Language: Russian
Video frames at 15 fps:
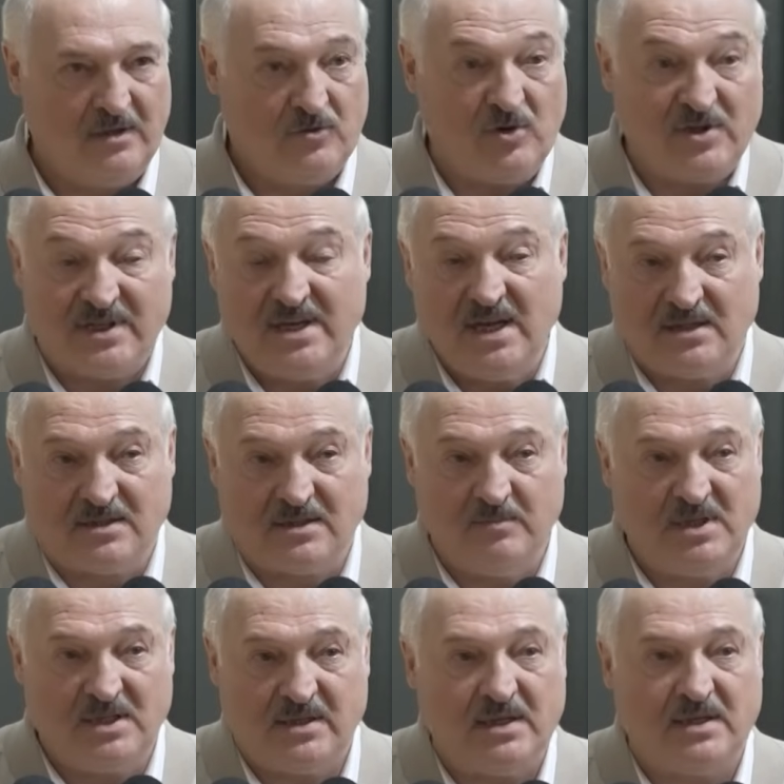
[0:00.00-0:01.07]
То есть нет
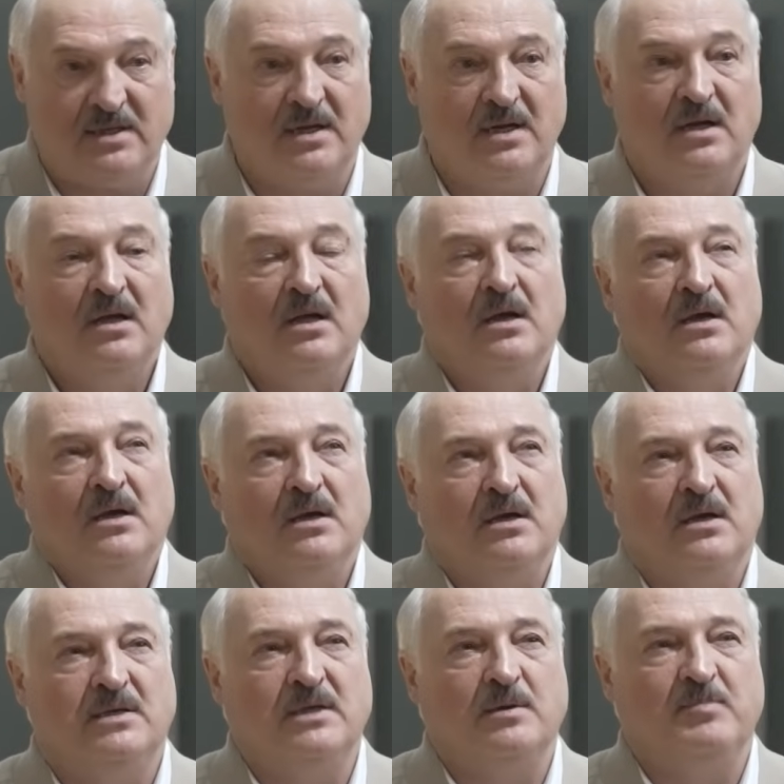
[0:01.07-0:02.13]
заместителя.
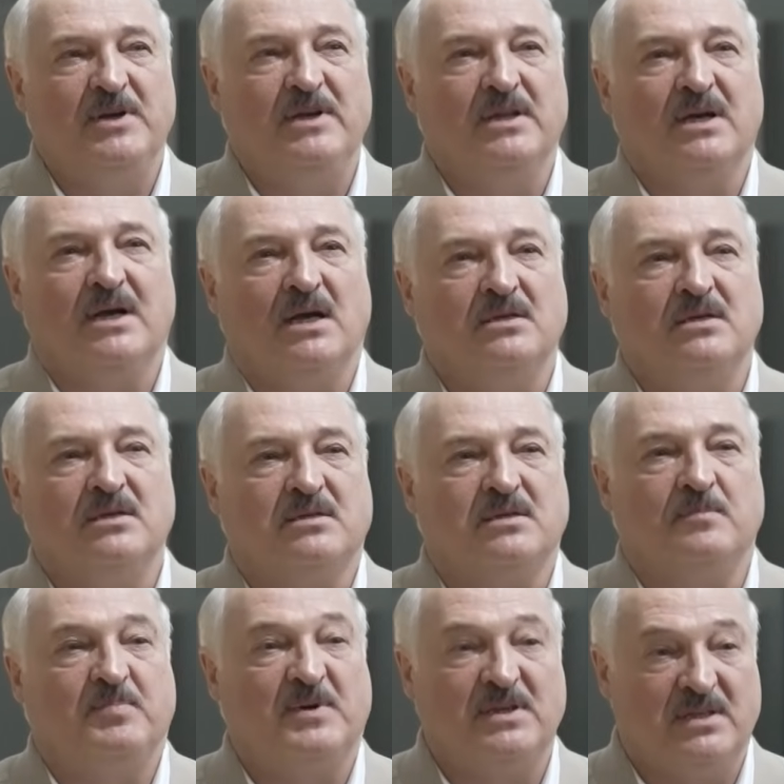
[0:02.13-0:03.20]
И где бы ни
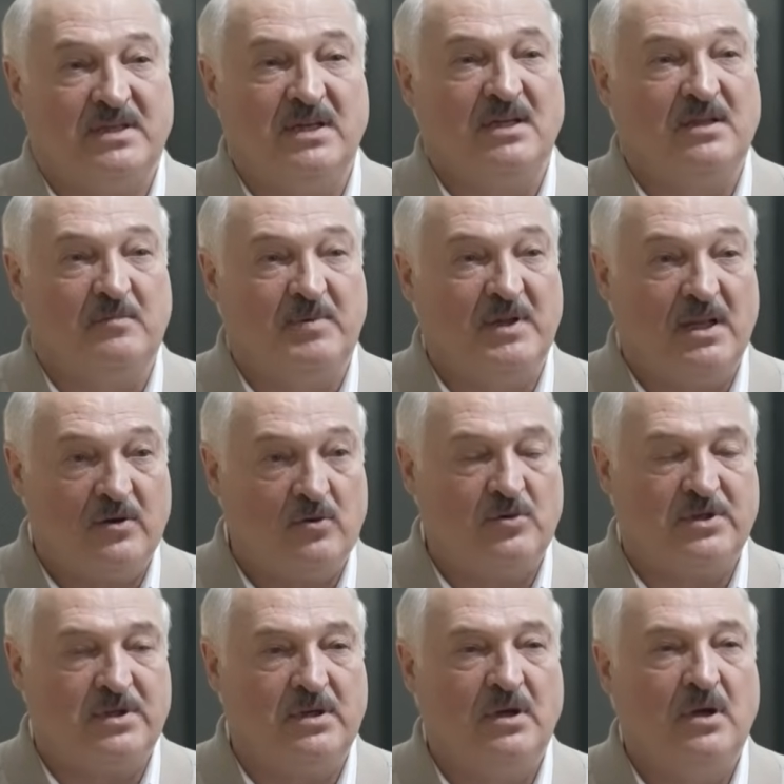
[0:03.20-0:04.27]
находился президент
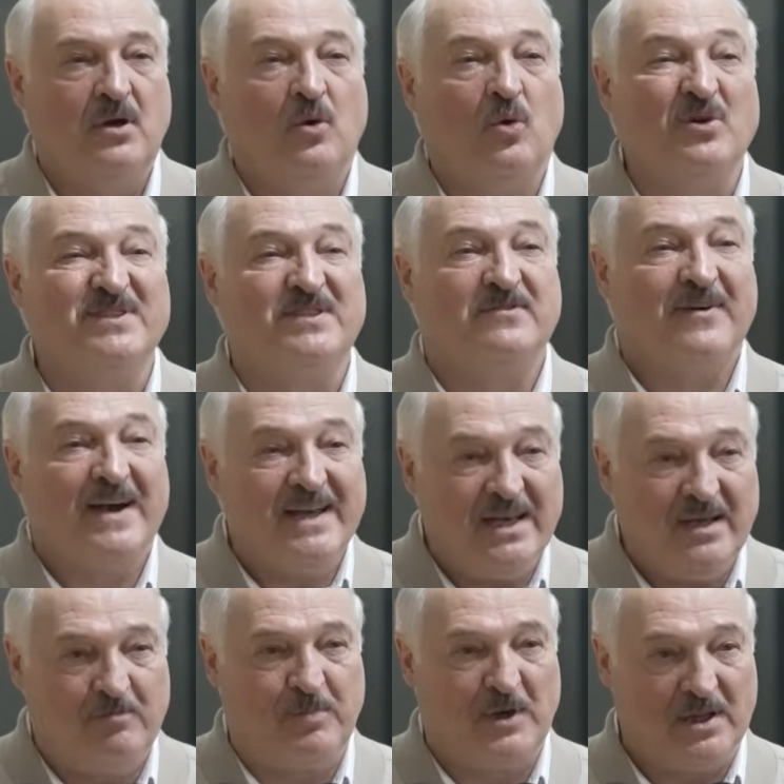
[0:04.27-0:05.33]
Беларуси, он
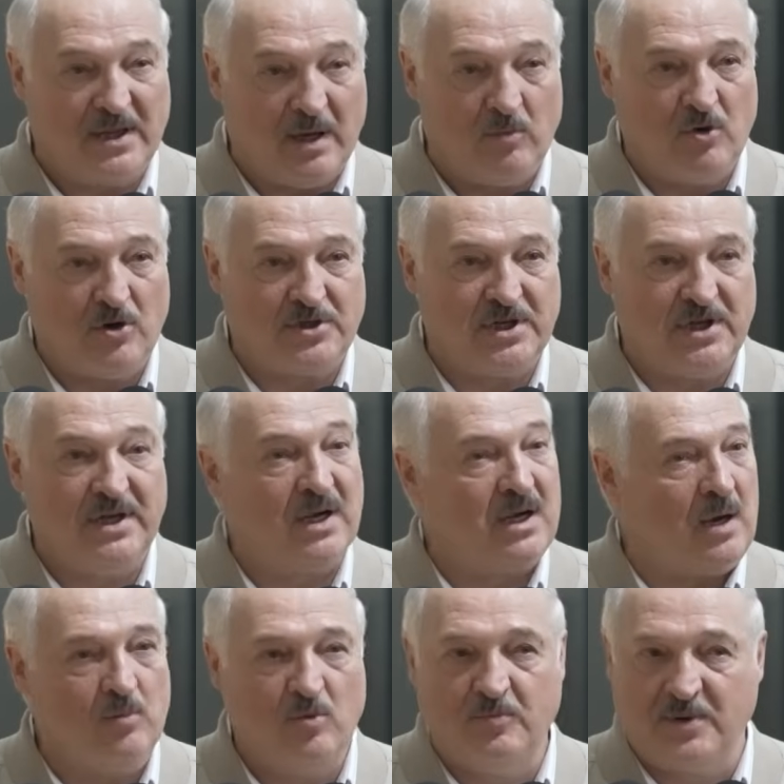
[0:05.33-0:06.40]
свои полномочия
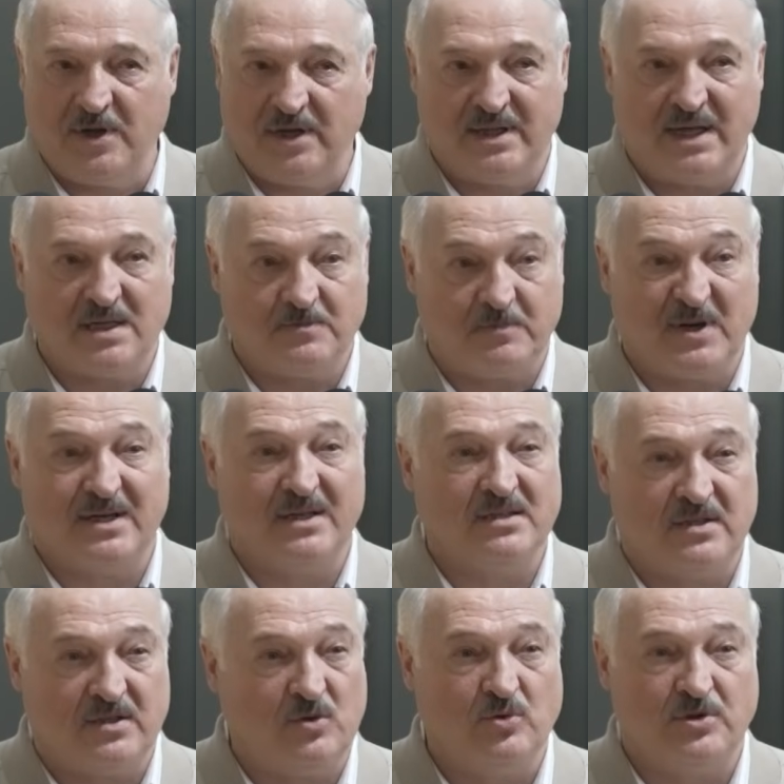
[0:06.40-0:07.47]
никому передать по
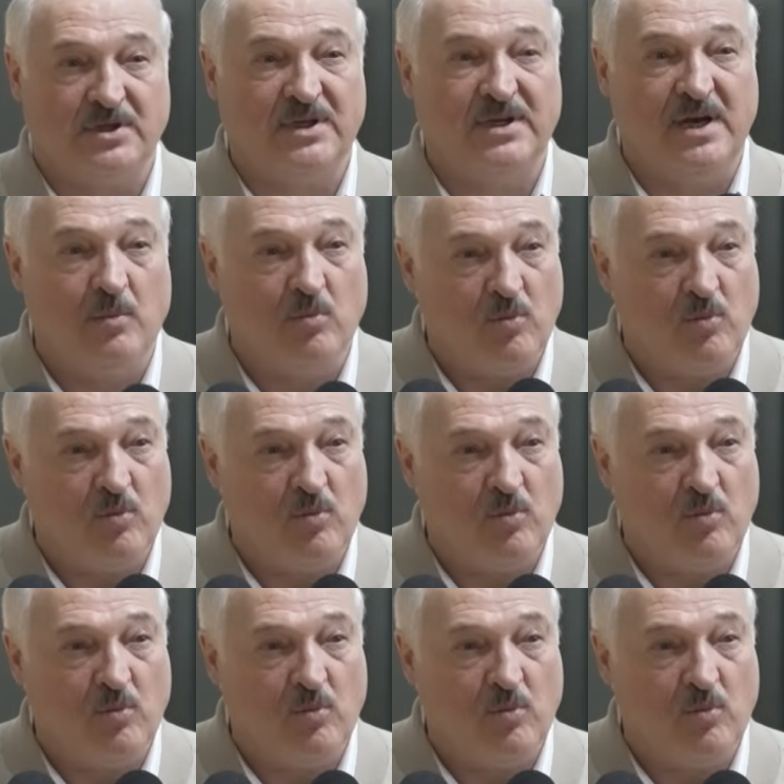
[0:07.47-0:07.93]
Конституции не